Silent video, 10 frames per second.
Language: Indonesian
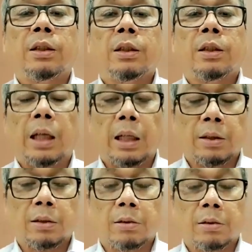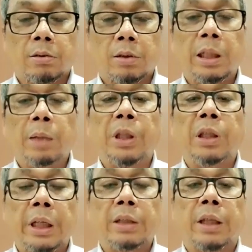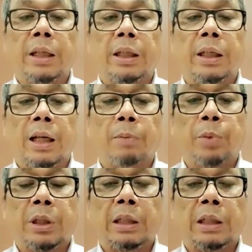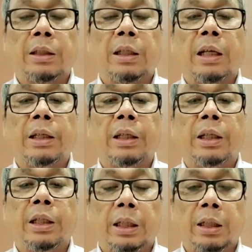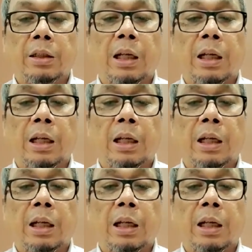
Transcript: Ya, Dan benar. ini penting saya kira pertanyaan terakhir ini